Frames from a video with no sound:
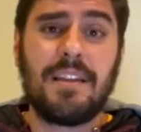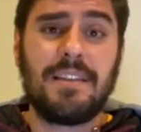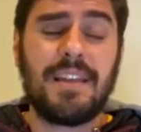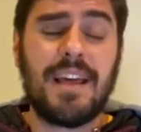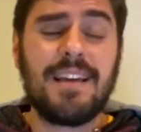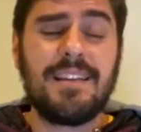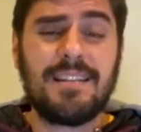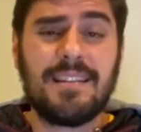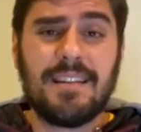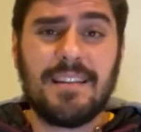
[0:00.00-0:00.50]

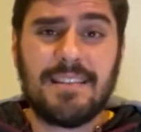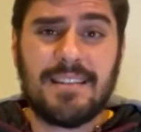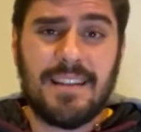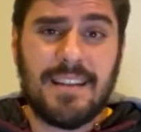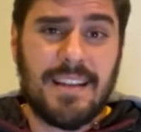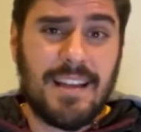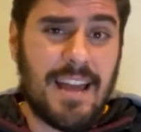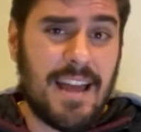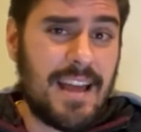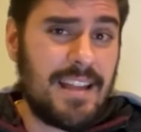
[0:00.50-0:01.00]

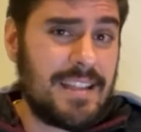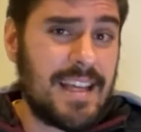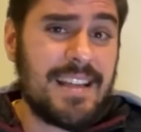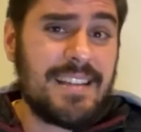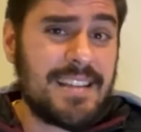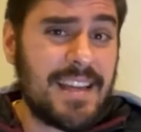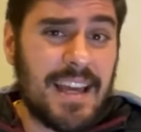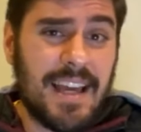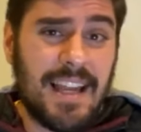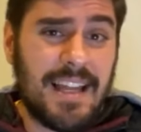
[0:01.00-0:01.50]
Nessa, é, eh,
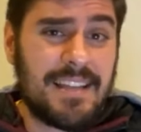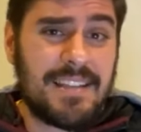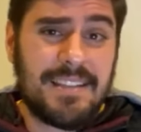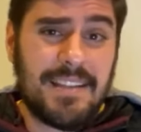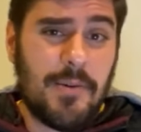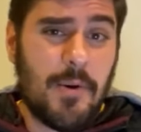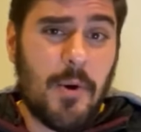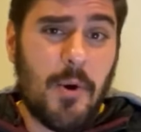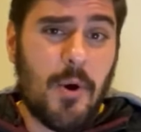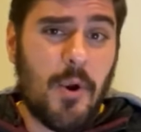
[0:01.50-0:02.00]
nessa
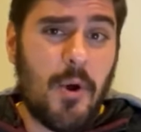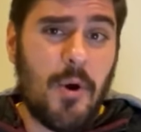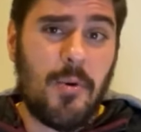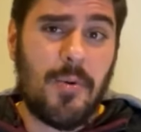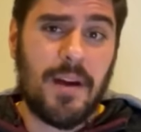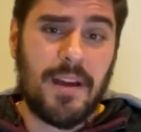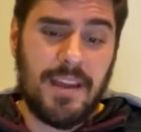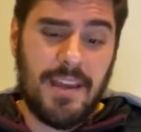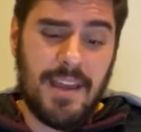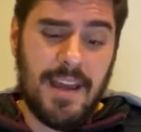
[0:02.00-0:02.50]
relação eu
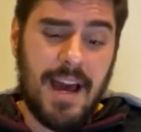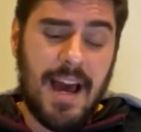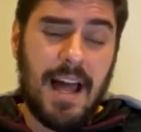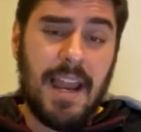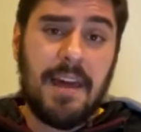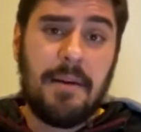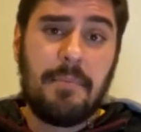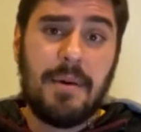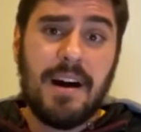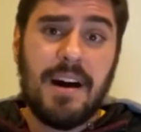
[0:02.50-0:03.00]
coloco aqui a
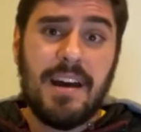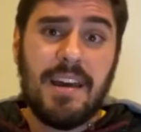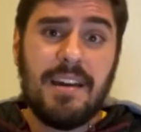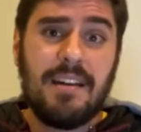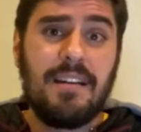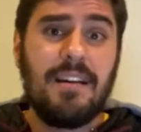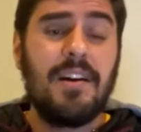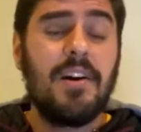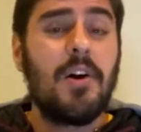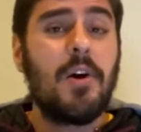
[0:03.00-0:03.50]

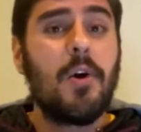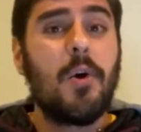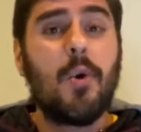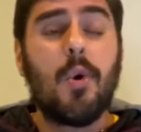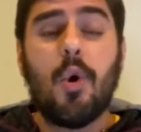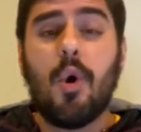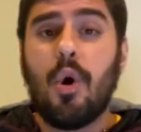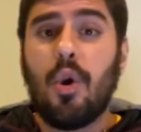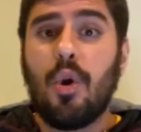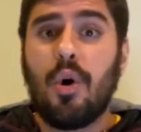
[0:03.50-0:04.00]
Alemanha,
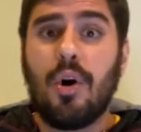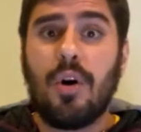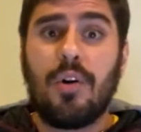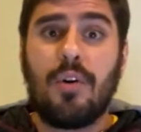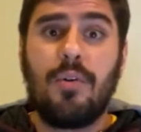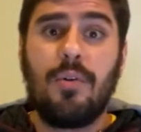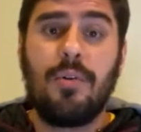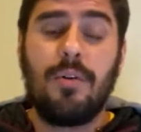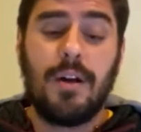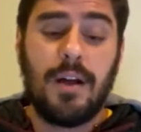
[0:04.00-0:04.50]
eu
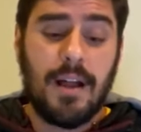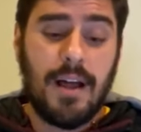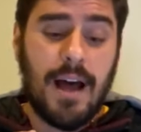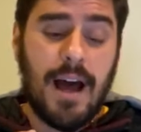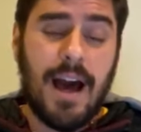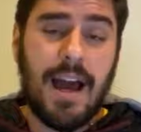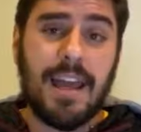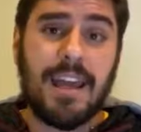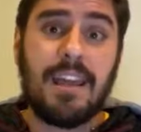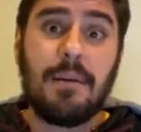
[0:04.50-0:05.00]
coloco
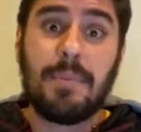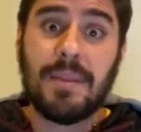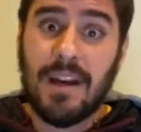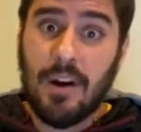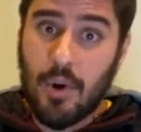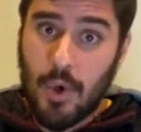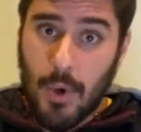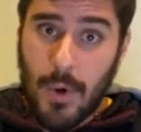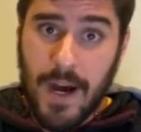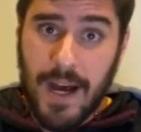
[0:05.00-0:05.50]
a equipe da
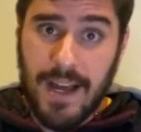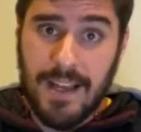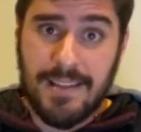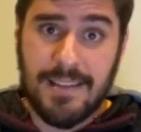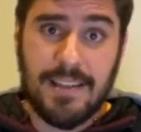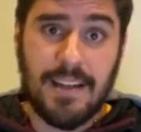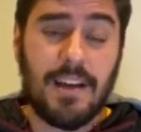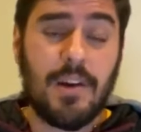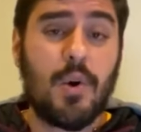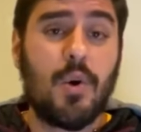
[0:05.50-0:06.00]

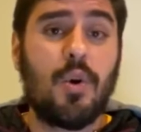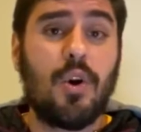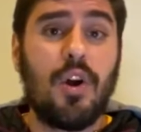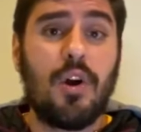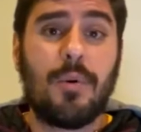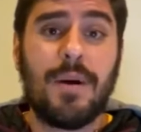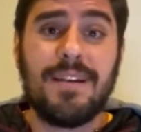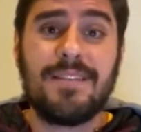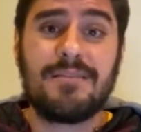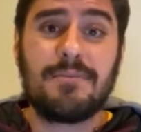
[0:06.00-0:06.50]
Croácia, eu
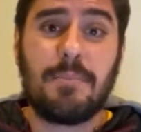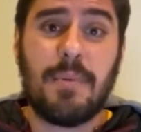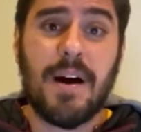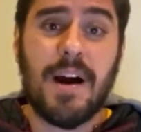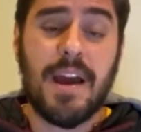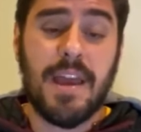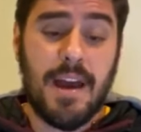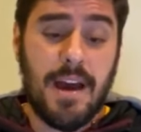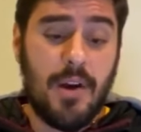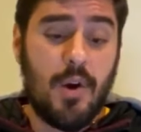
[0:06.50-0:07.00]
coloco a
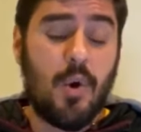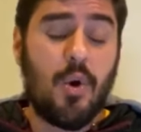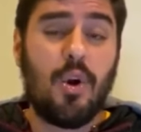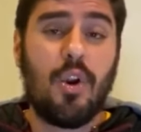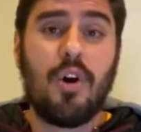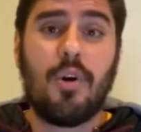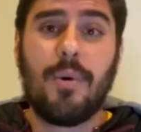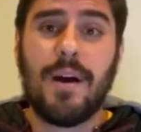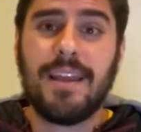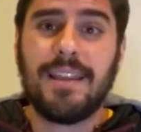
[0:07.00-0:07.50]
Espanha, eu
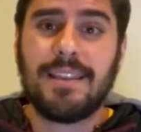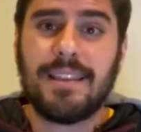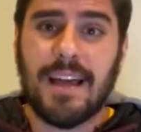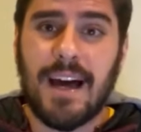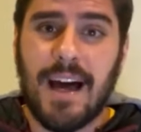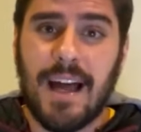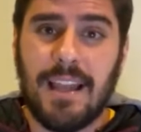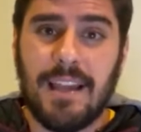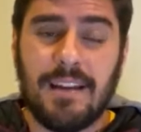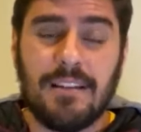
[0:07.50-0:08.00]
coloco a
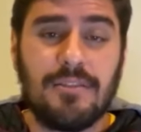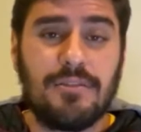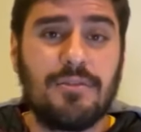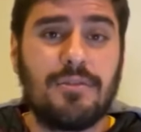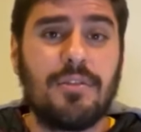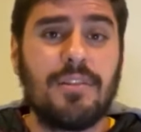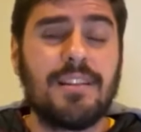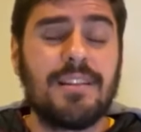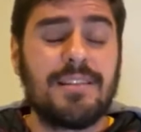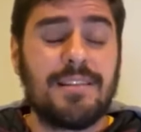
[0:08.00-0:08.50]
Itália.
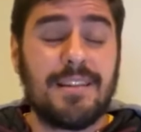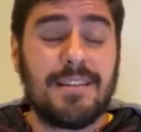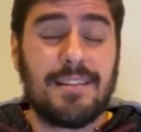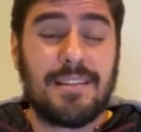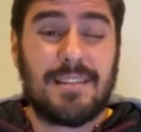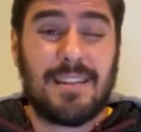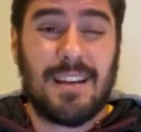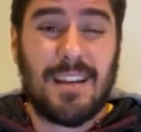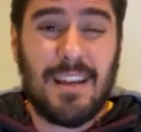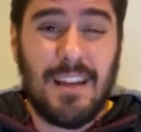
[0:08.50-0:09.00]
Todas
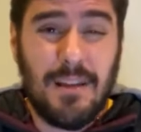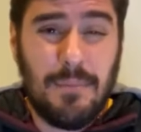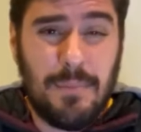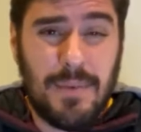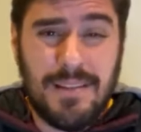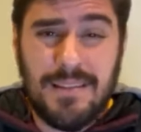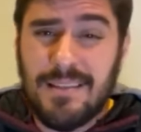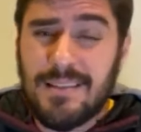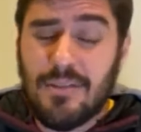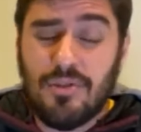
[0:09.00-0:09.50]
essas
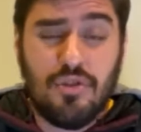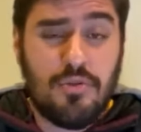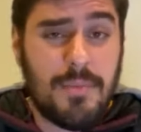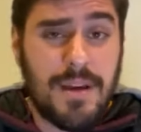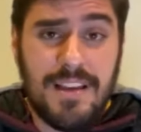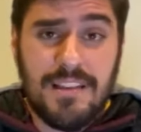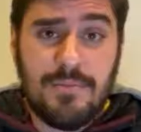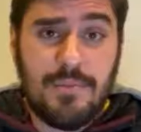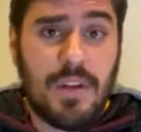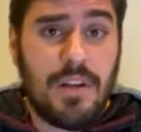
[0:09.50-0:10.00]
equipes estão no
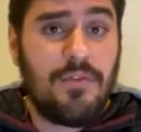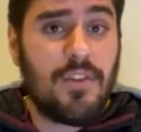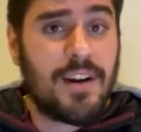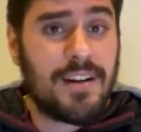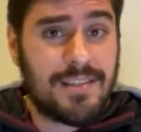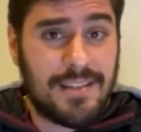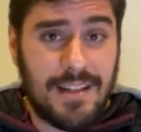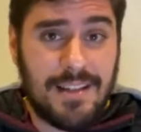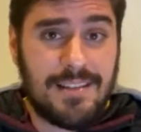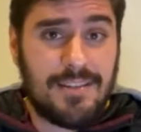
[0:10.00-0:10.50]
mesmo nível
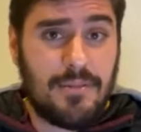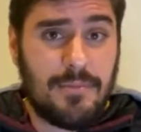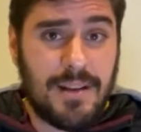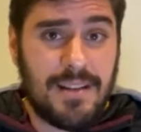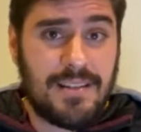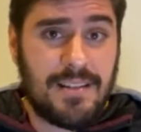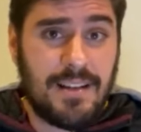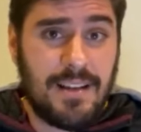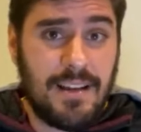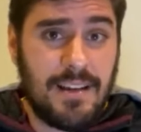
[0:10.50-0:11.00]
que a seleção
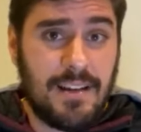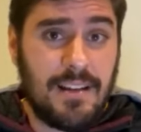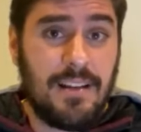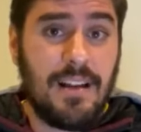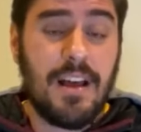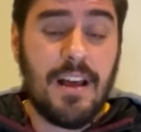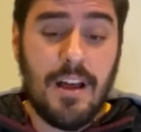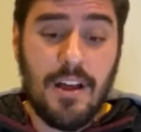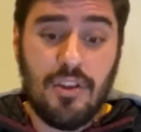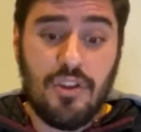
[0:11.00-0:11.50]
brasileira,
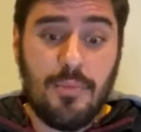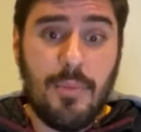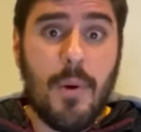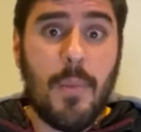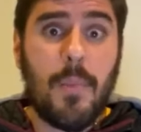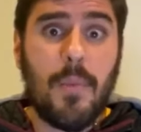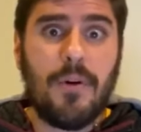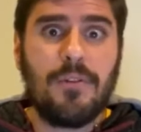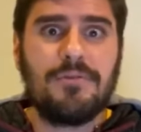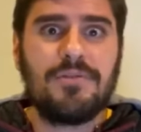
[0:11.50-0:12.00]
no meu
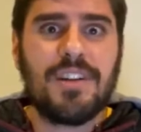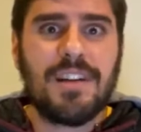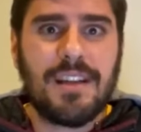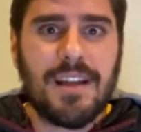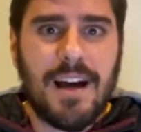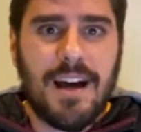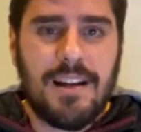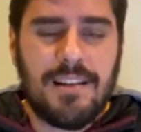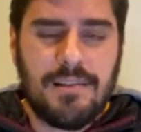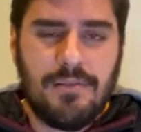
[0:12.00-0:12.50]
ponto de
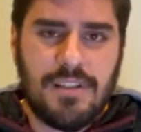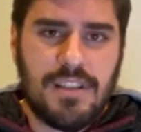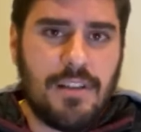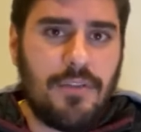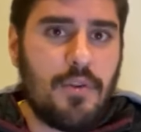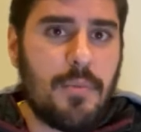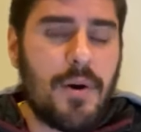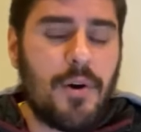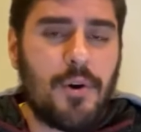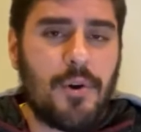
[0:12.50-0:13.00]
análise. Você
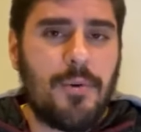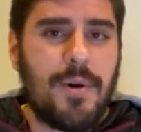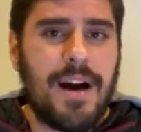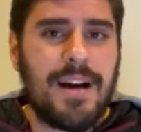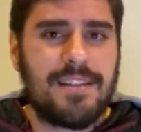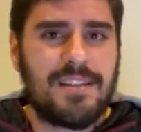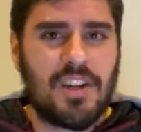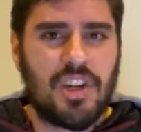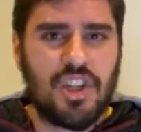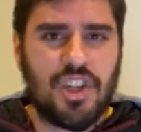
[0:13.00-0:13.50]
vê uma
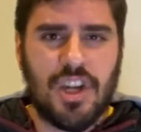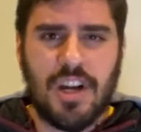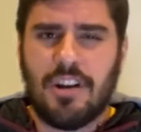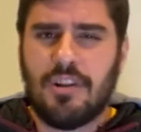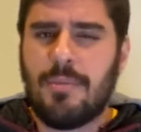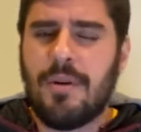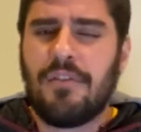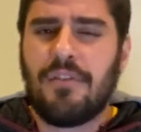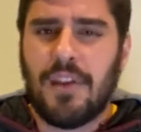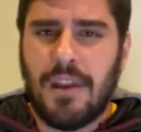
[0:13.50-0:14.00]
Croácia que chega
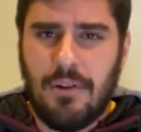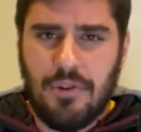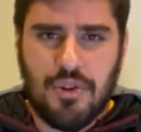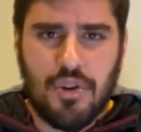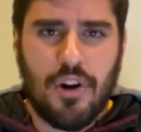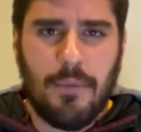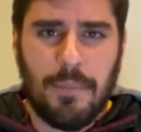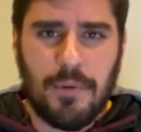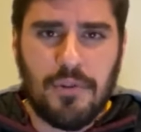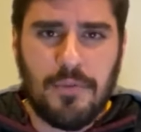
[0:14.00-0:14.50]
numa final
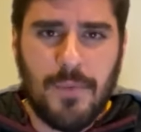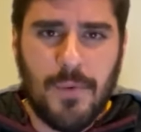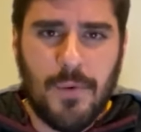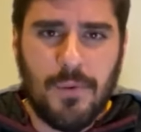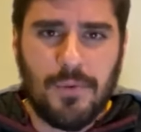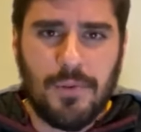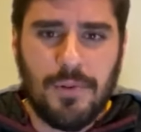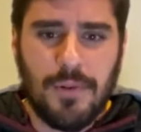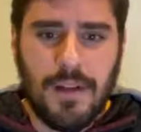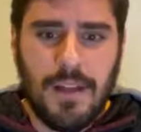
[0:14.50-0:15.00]
de Copa do
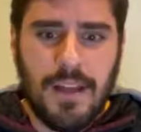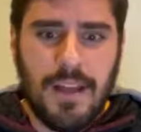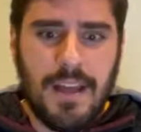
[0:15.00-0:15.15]
Mundo